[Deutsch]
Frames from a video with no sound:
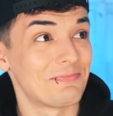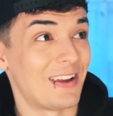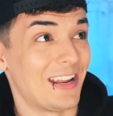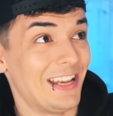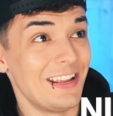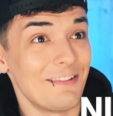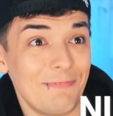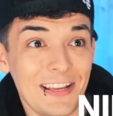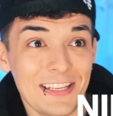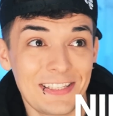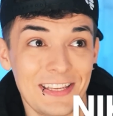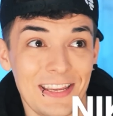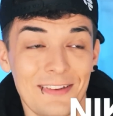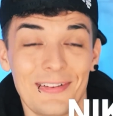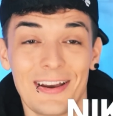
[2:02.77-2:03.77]
Mein
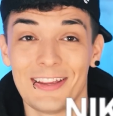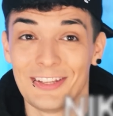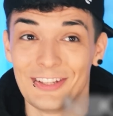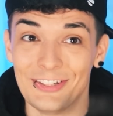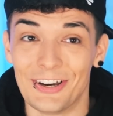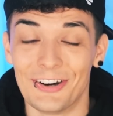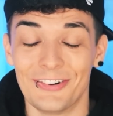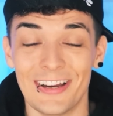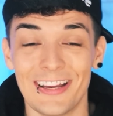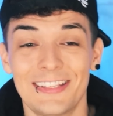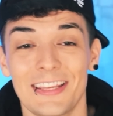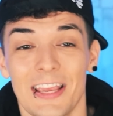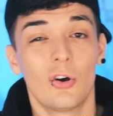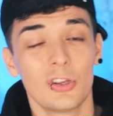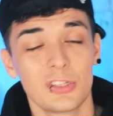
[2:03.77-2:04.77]
Lieblingsthema, you know
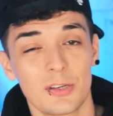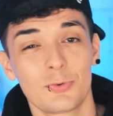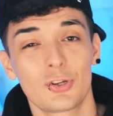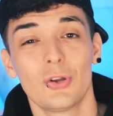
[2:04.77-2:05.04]
it. Und zum